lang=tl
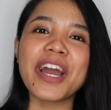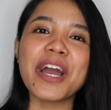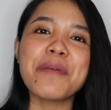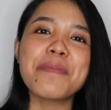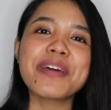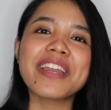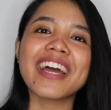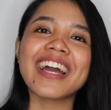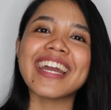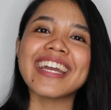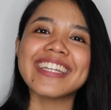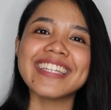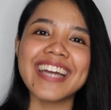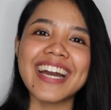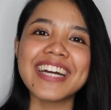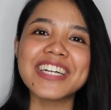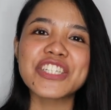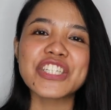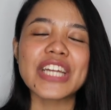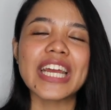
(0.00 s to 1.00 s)
nga camera kay
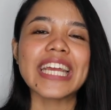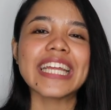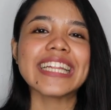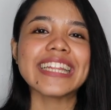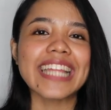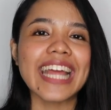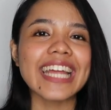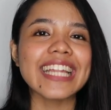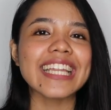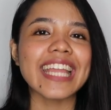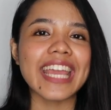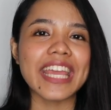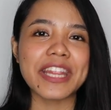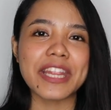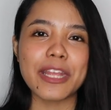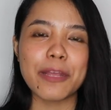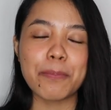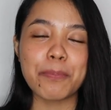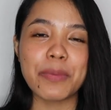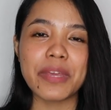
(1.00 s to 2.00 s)
naa siya
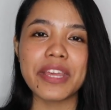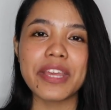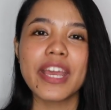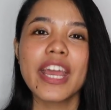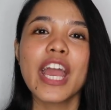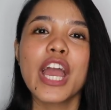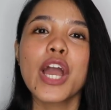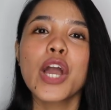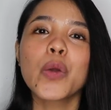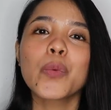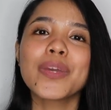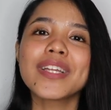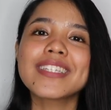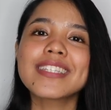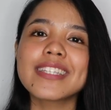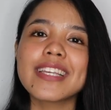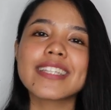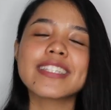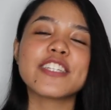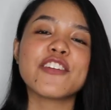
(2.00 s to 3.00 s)
1080p
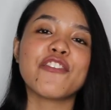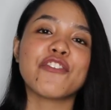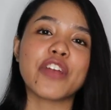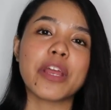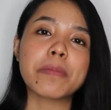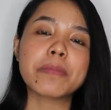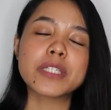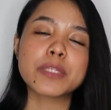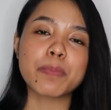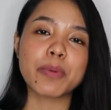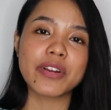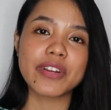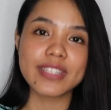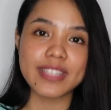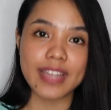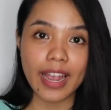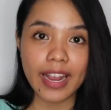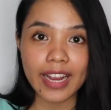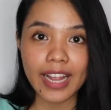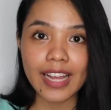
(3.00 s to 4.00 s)
with 60 frames per
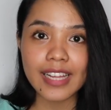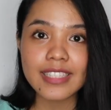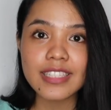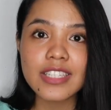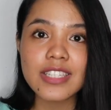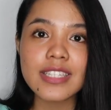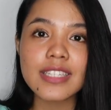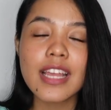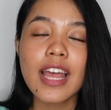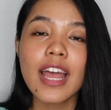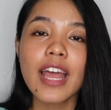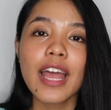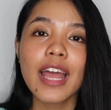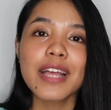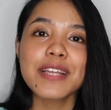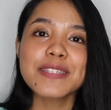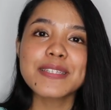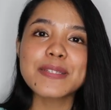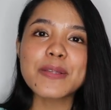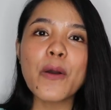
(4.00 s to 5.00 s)
seconds.
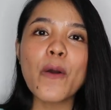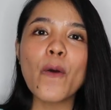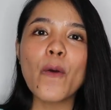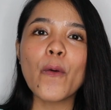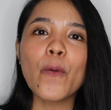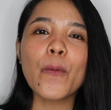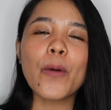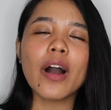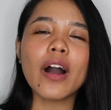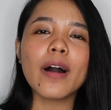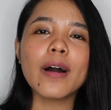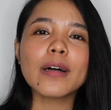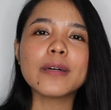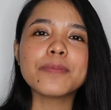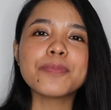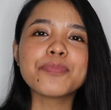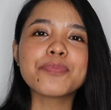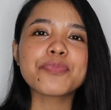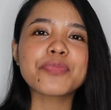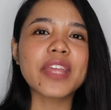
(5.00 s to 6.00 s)
So
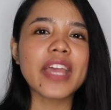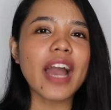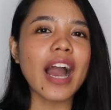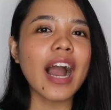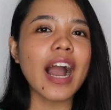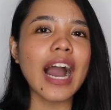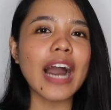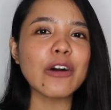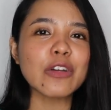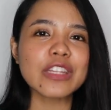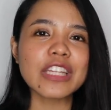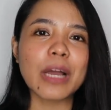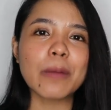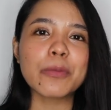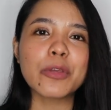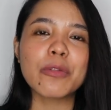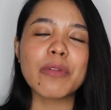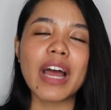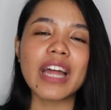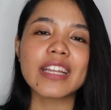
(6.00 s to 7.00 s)
um ang
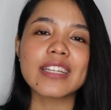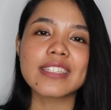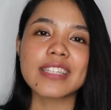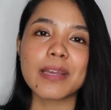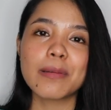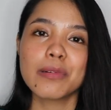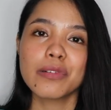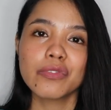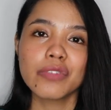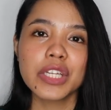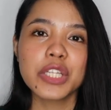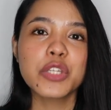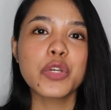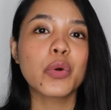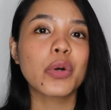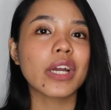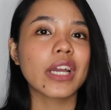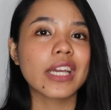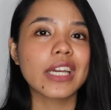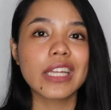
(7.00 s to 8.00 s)
outcome yun ani sa imong
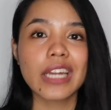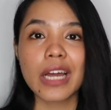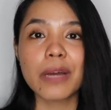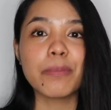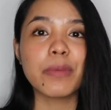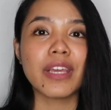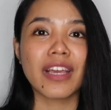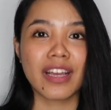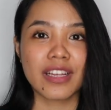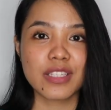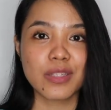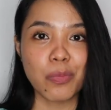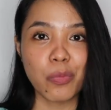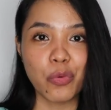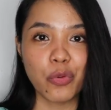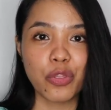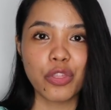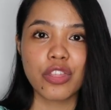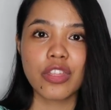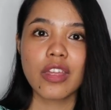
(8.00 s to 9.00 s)
video kay grabe ka
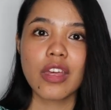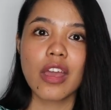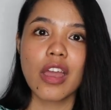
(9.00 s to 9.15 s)
smooth.